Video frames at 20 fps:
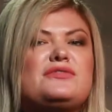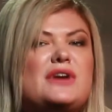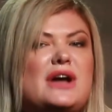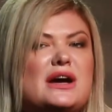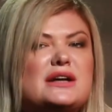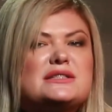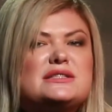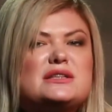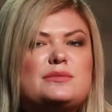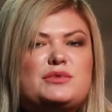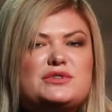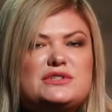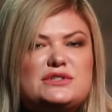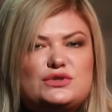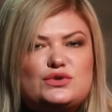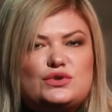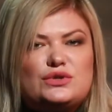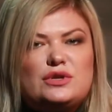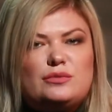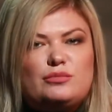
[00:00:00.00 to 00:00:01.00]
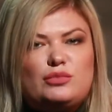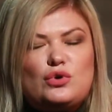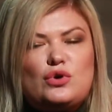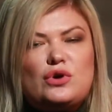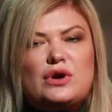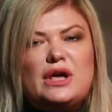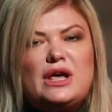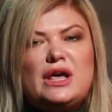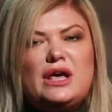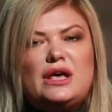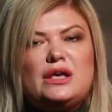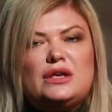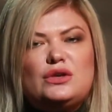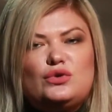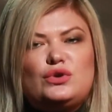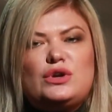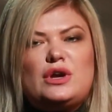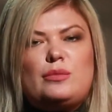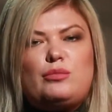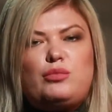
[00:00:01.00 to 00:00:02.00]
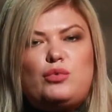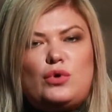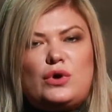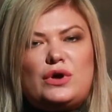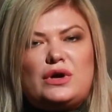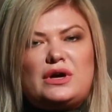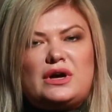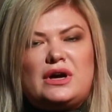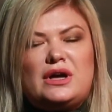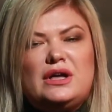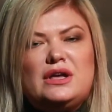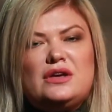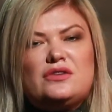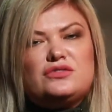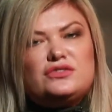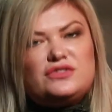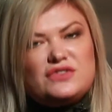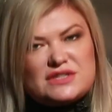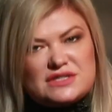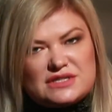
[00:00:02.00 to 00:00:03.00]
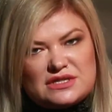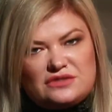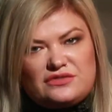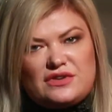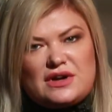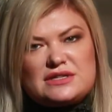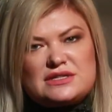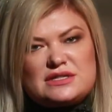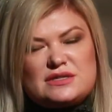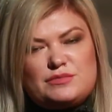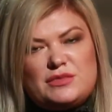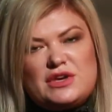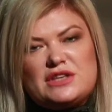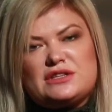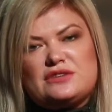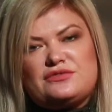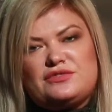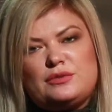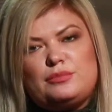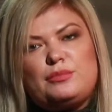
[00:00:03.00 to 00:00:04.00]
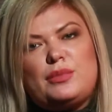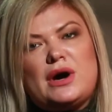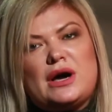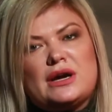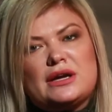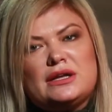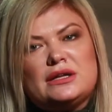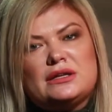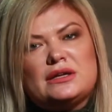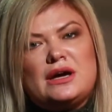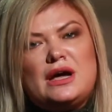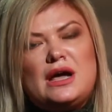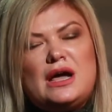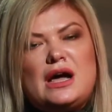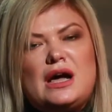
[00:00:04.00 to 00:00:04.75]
фракции «Оппозиционный блок» Юрия Бойко в 220 метров и паркинг.